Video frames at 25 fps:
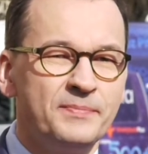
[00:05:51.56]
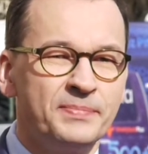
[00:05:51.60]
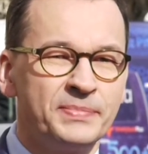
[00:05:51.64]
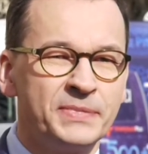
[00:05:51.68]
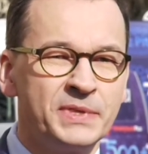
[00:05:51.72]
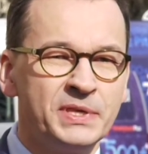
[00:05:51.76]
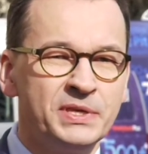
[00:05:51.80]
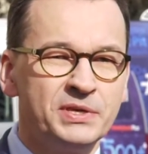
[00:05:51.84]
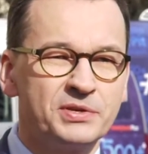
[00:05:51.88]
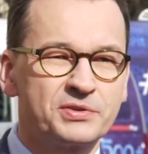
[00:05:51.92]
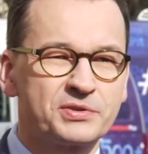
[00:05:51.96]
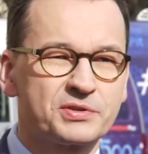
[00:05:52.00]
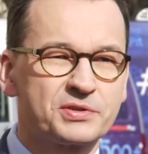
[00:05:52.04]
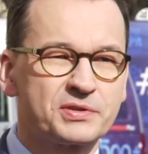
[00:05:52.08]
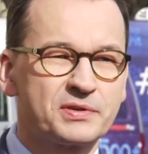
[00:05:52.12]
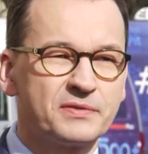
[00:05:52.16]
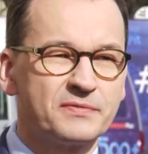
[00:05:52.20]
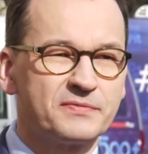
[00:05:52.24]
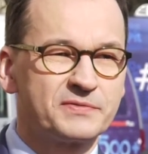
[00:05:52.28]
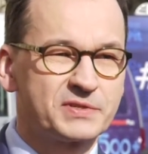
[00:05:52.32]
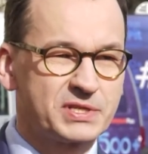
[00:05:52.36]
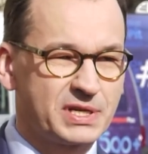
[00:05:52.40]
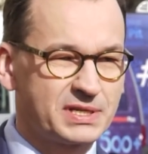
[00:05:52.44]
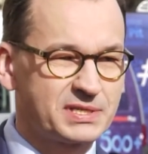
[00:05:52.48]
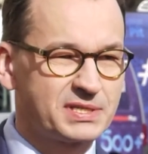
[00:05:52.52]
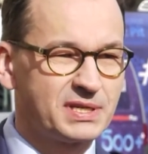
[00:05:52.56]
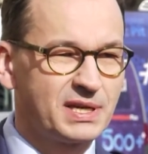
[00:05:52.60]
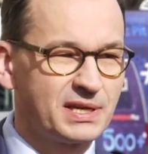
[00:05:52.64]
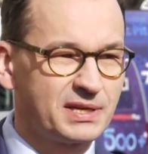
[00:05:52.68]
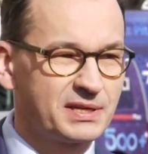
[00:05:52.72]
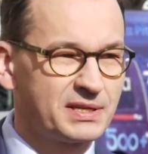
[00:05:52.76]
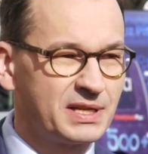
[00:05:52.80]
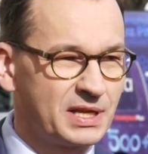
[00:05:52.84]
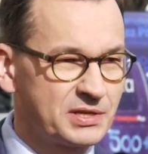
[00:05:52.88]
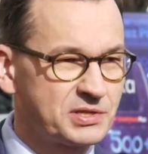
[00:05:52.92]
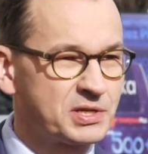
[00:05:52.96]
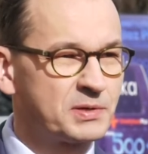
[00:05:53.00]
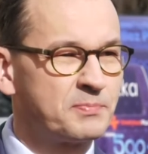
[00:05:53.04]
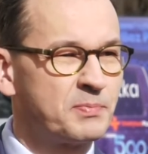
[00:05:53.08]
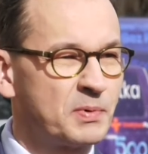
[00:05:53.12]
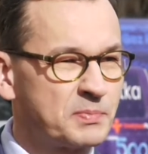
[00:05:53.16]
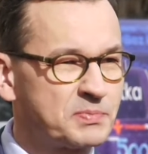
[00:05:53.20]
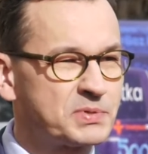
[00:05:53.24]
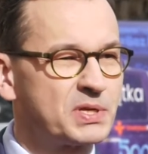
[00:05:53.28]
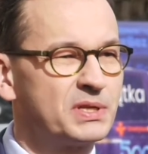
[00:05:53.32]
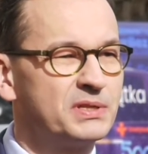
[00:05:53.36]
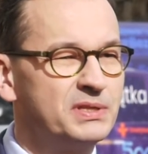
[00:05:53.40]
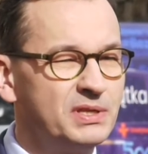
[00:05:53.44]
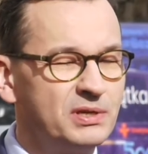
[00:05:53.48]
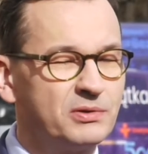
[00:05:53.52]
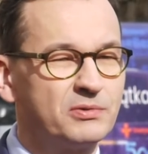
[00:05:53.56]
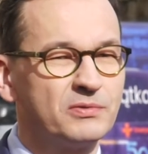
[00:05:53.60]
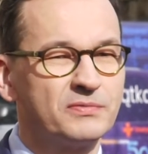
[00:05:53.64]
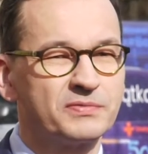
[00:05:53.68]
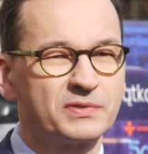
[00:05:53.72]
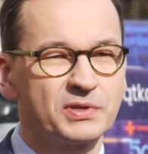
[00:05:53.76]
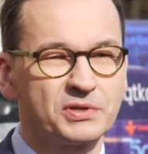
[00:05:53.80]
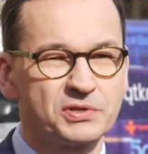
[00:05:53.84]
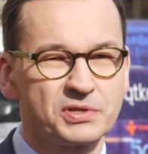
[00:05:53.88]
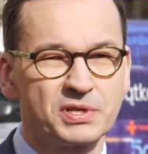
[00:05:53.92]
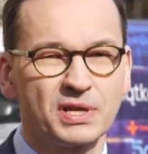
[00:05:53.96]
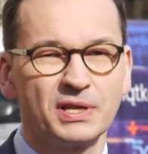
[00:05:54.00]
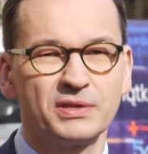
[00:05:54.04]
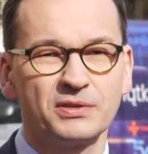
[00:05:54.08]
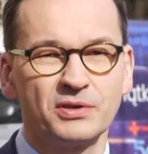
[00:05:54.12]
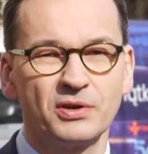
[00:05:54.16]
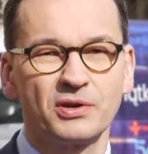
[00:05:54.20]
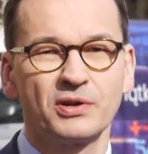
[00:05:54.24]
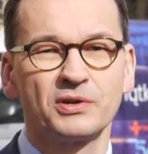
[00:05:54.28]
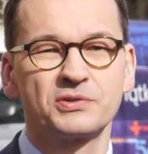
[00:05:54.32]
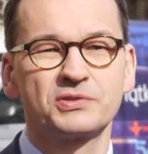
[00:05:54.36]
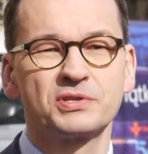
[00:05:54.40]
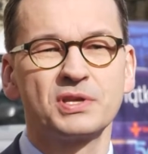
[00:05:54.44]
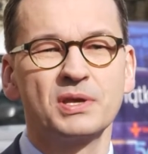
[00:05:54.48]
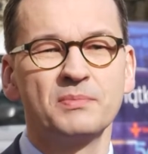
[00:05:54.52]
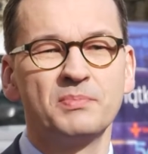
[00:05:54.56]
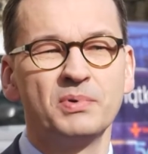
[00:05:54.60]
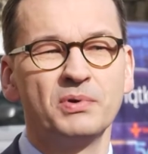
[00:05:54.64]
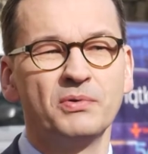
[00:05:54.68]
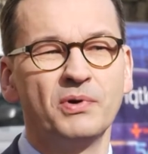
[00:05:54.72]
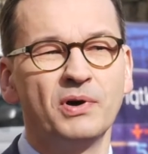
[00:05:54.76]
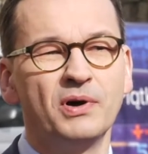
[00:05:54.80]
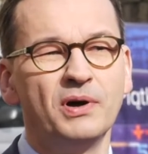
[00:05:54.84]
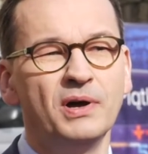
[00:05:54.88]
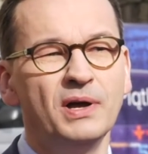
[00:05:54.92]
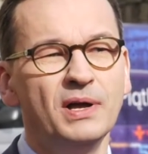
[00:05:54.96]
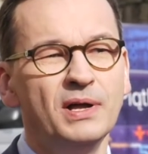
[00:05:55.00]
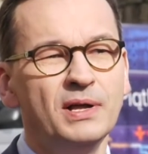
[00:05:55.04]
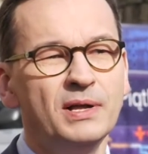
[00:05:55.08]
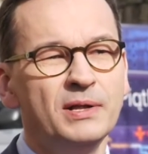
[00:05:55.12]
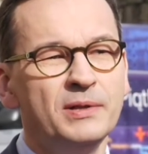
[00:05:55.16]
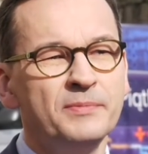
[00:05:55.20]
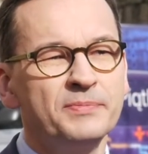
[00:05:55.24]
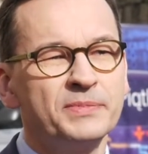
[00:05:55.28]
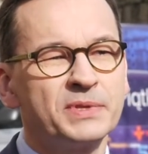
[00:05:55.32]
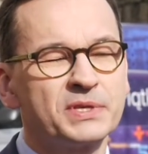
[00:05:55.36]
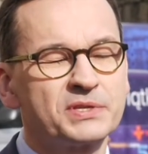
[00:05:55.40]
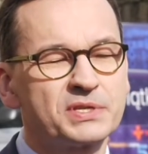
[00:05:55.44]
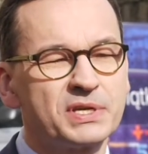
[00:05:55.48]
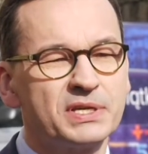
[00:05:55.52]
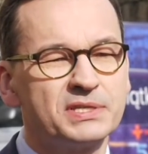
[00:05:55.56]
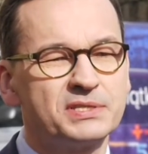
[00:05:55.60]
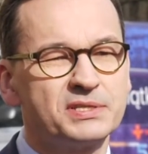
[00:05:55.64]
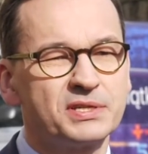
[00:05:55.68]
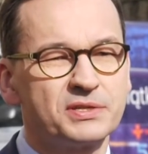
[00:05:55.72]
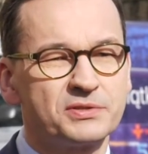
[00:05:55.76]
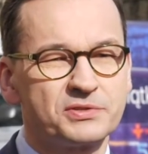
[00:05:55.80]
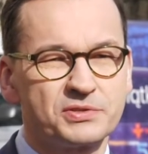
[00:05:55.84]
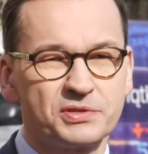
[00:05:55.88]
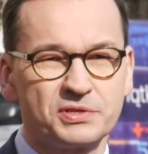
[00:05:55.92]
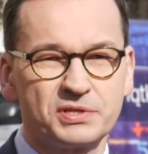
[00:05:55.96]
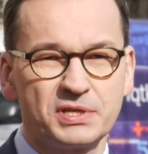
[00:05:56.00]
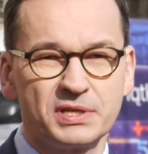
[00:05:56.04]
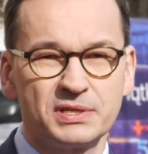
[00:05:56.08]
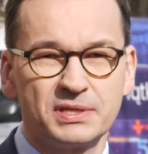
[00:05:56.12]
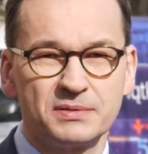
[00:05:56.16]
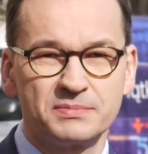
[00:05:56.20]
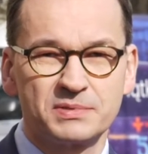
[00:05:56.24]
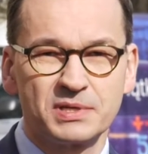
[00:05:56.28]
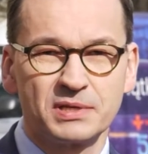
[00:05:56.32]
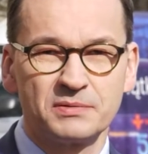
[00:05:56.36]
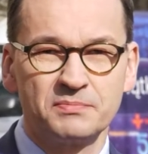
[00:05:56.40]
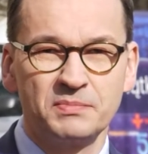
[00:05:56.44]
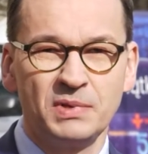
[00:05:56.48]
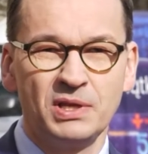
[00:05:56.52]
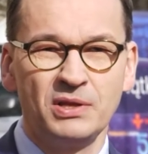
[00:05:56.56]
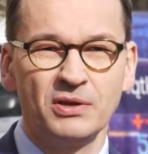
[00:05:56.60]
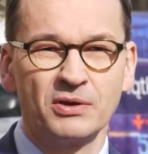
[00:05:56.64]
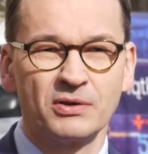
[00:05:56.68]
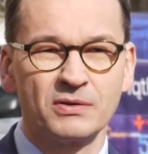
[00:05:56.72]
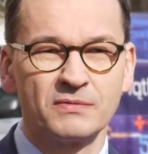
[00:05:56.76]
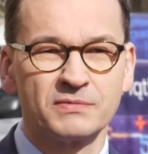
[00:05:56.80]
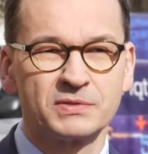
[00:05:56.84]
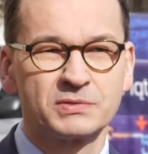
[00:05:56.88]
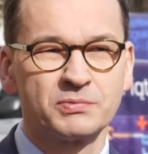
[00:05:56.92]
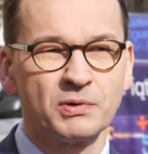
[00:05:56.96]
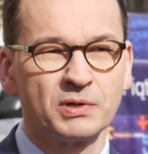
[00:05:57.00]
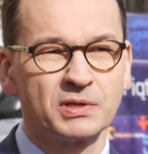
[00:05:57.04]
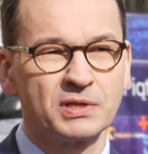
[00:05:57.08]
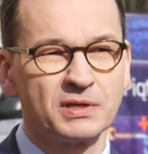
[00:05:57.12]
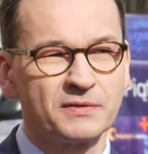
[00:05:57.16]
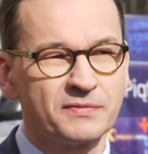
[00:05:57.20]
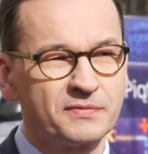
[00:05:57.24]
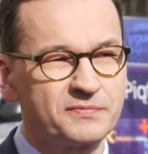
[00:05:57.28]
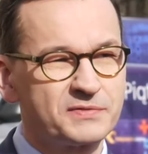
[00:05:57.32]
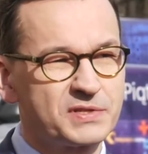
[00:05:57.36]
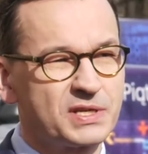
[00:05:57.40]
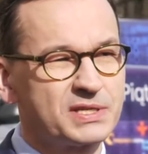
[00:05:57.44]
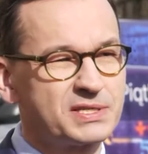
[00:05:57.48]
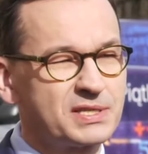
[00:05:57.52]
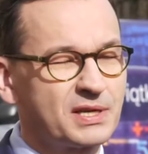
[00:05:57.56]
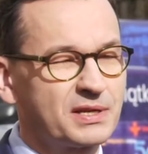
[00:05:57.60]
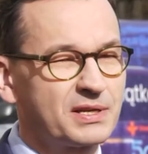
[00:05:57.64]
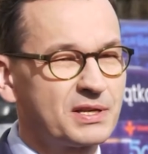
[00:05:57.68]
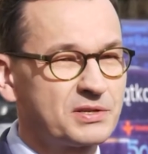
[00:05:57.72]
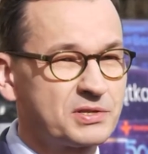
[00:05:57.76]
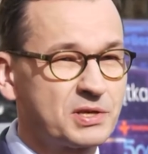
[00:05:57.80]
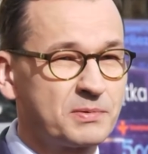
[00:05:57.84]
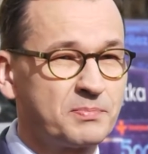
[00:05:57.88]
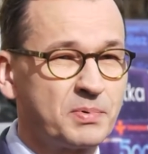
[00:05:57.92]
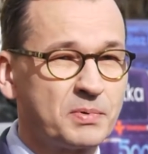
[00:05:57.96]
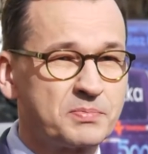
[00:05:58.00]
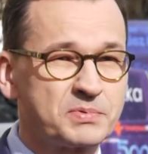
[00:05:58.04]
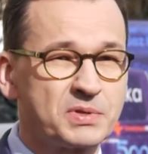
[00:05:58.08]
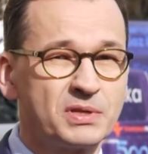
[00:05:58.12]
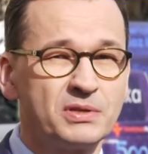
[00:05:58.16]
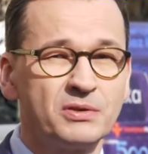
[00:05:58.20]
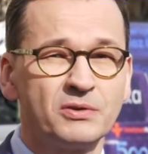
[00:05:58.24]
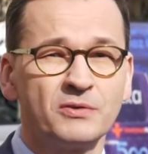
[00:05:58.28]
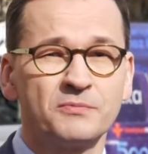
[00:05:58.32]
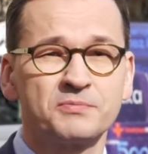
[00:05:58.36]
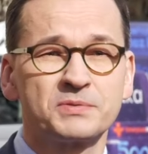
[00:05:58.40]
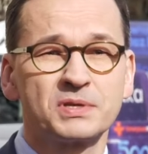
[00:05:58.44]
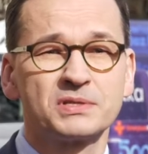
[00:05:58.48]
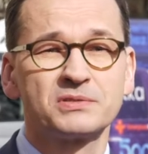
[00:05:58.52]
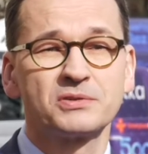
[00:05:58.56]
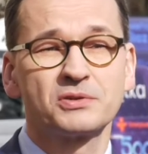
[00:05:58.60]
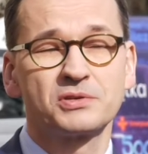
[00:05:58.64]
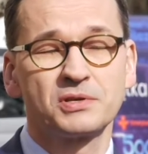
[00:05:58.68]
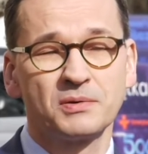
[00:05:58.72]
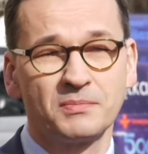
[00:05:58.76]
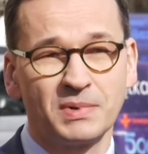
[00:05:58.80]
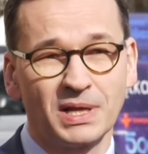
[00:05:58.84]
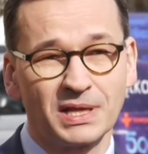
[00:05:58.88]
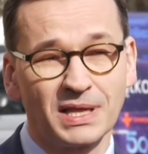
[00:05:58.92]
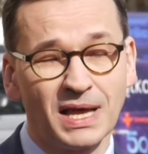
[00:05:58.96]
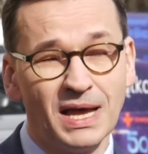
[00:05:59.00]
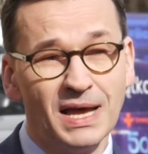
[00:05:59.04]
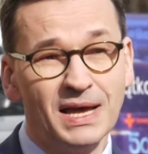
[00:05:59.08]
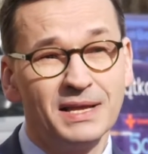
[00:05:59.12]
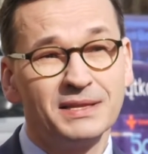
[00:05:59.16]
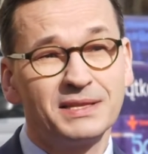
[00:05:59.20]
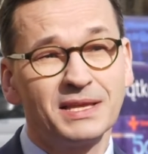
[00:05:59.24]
niż w czasach naszych poprzedników. To średniorocznie było 600 czy 700 milionów złotych w czasach naszych poprzedników przez 8 lat.